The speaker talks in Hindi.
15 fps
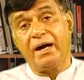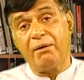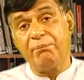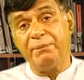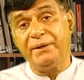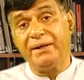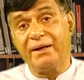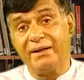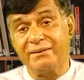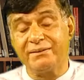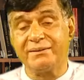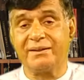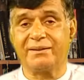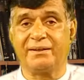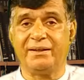अपने हद
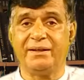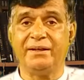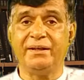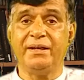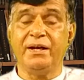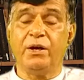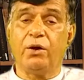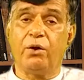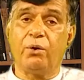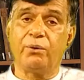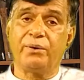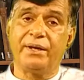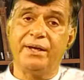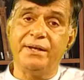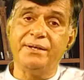तक रहें
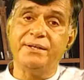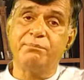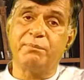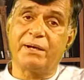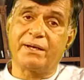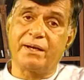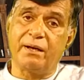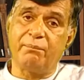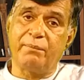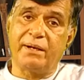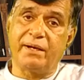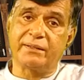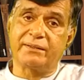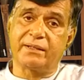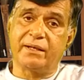और इन मकाम
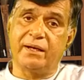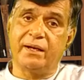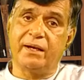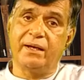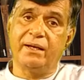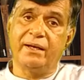का